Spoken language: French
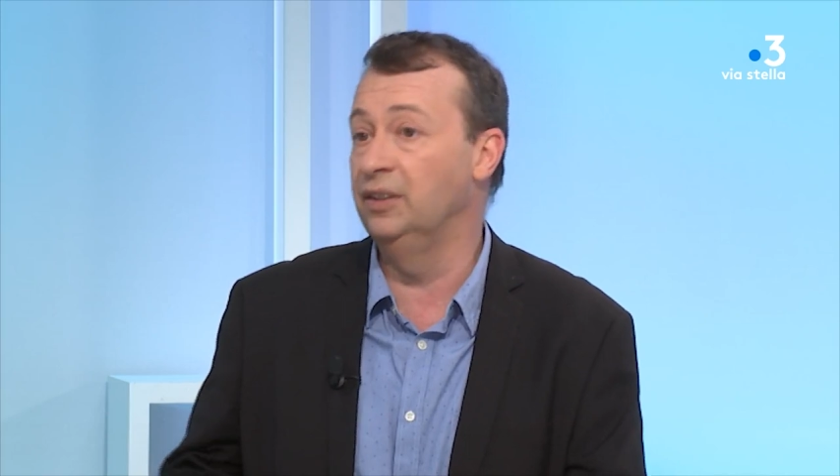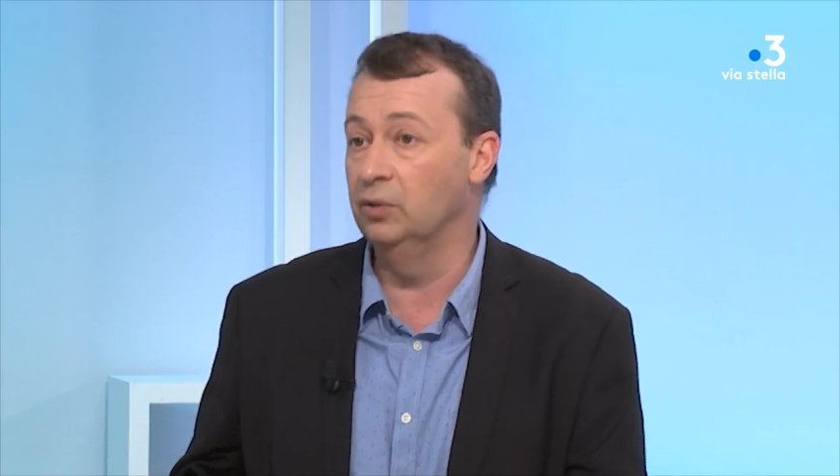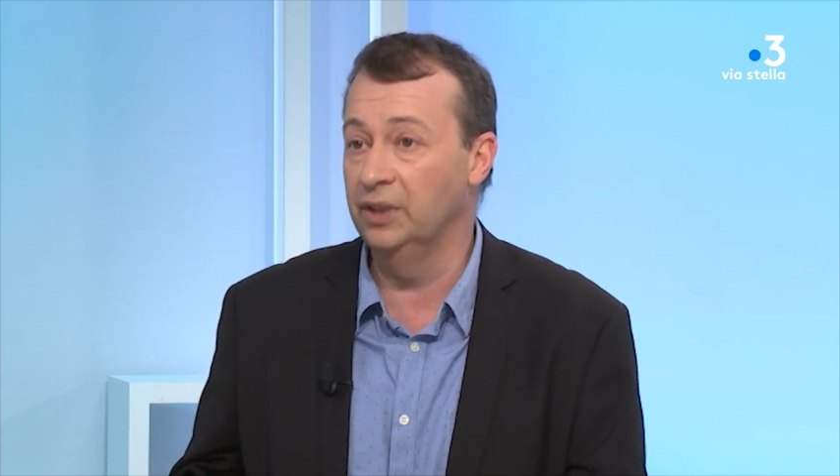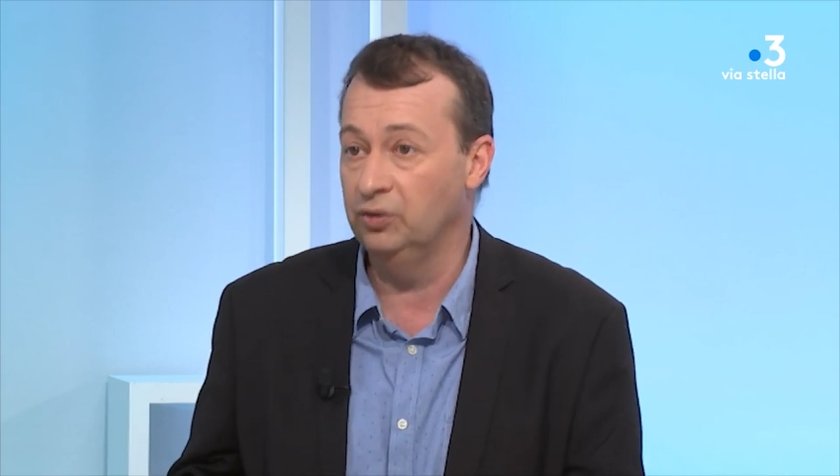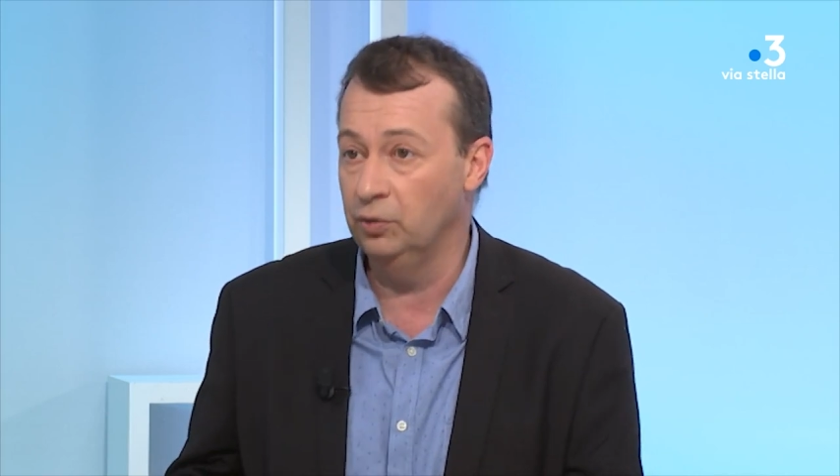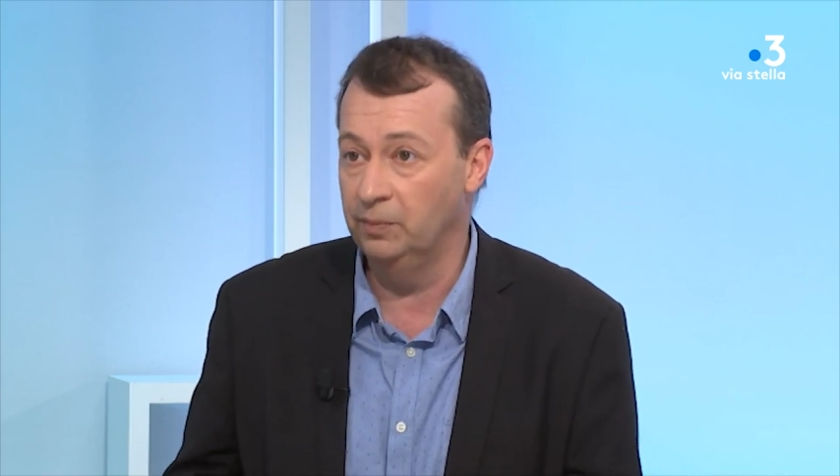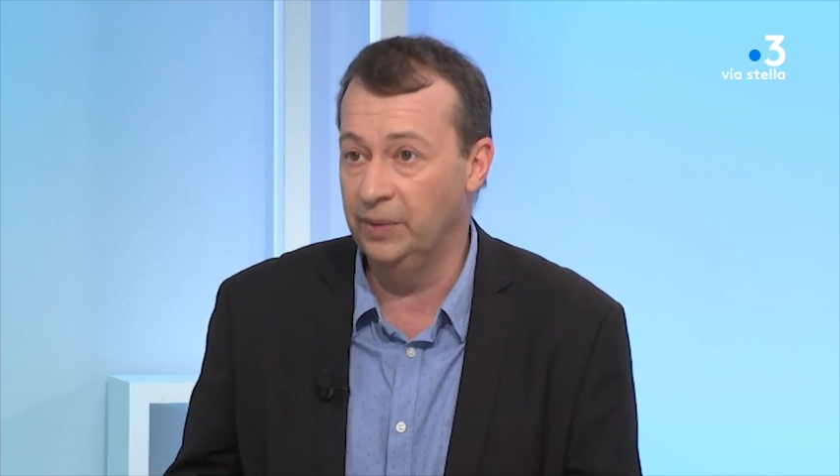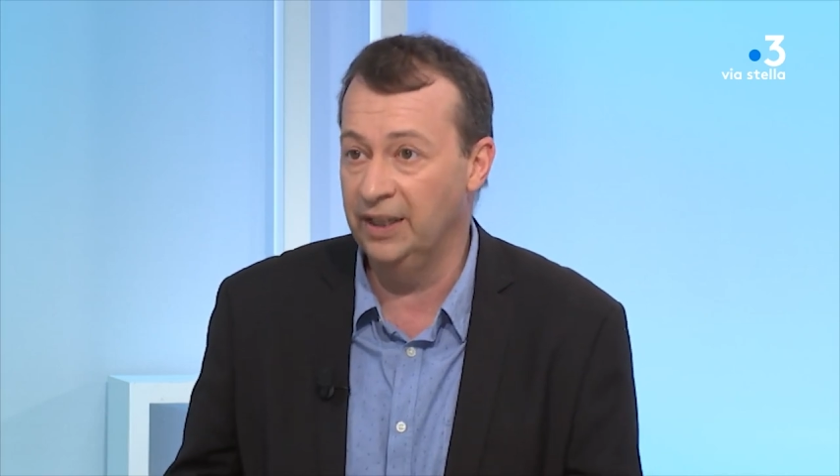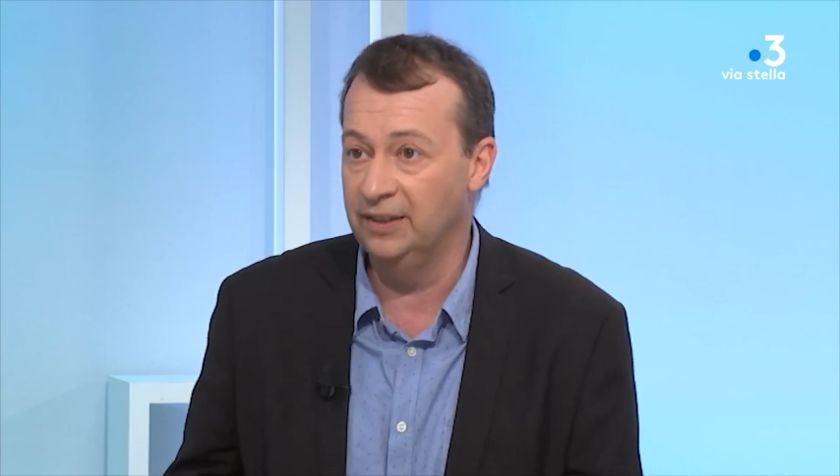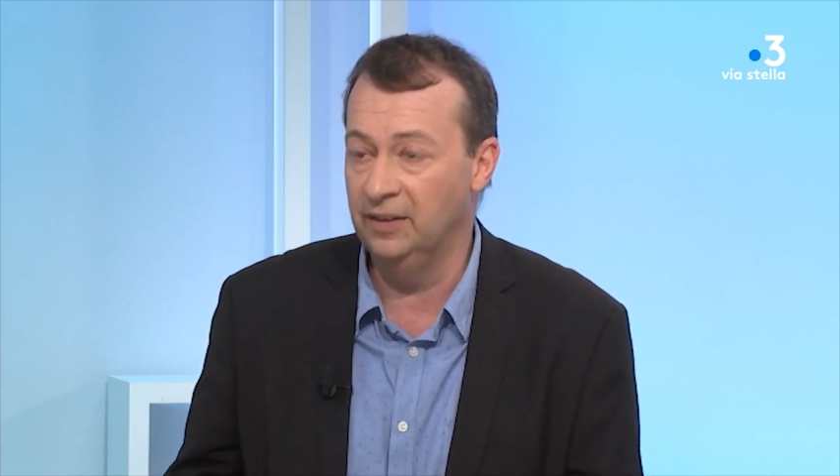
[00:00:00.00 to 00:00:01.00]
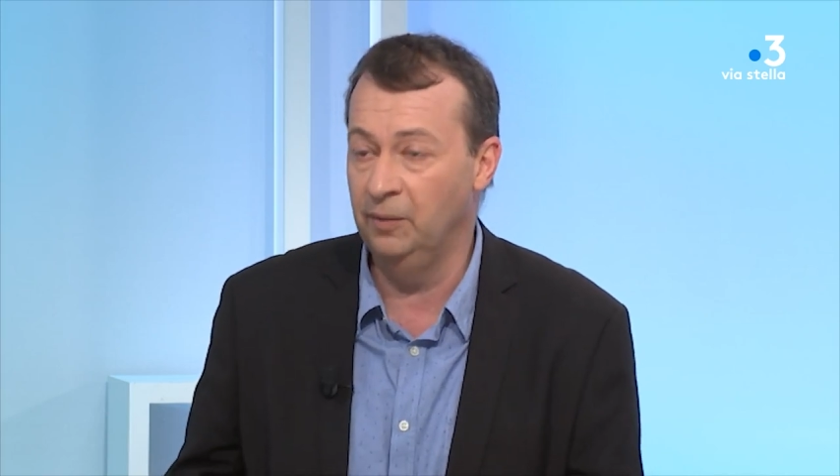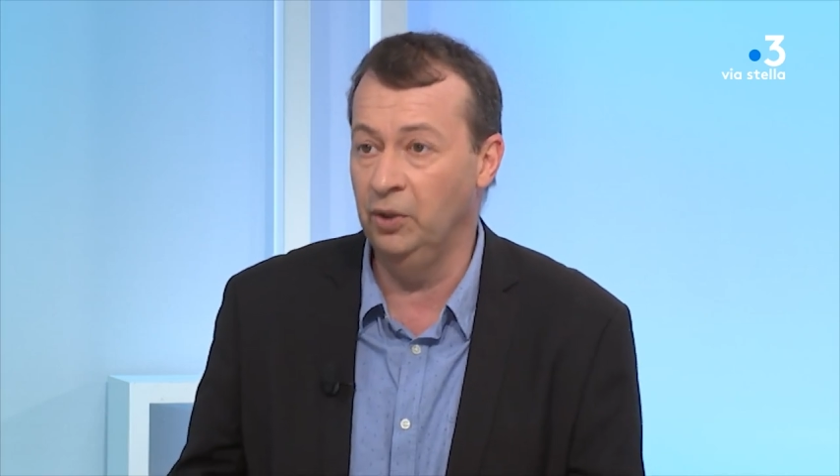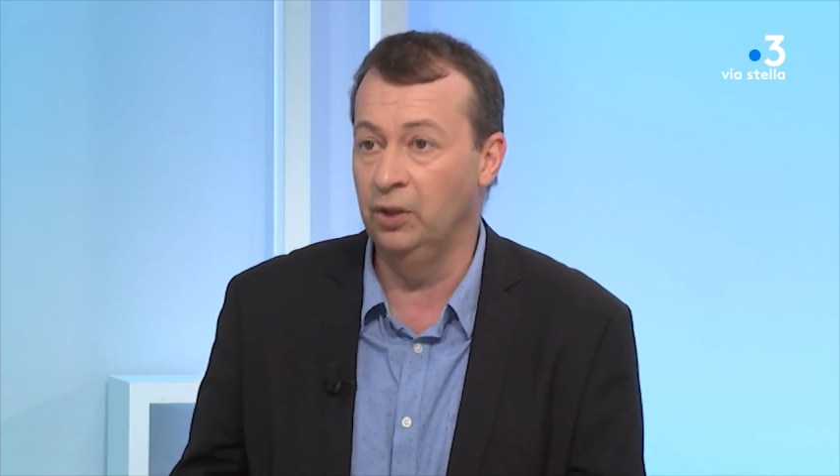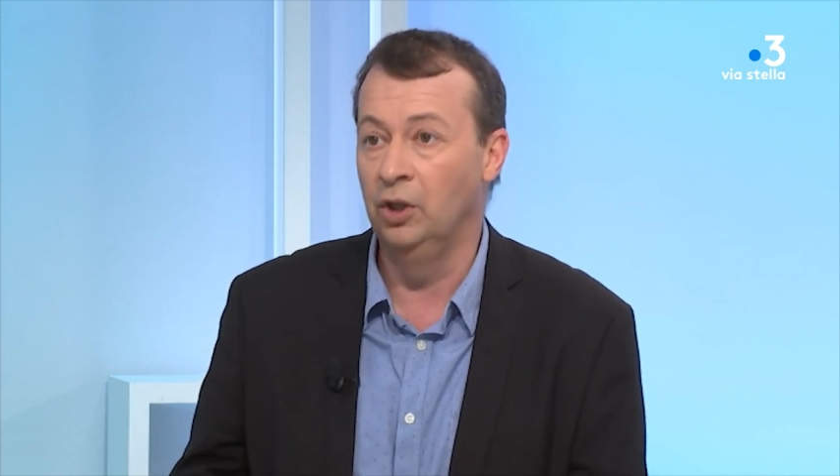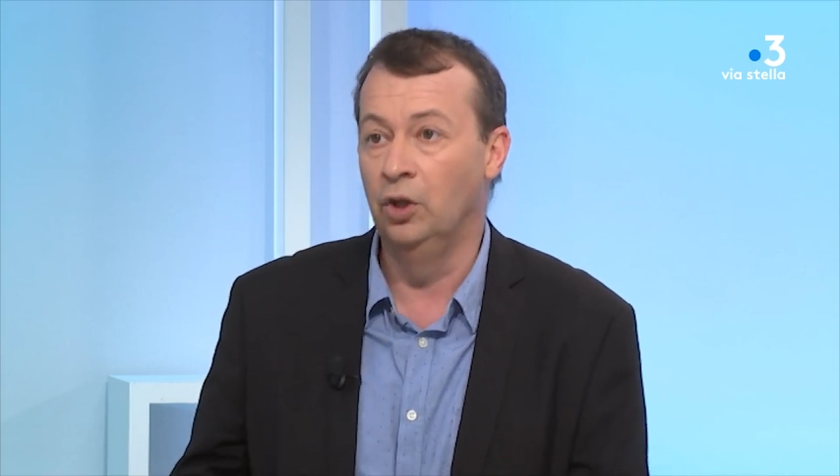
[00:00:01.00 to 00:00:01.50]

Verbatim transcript: inondations par exemple.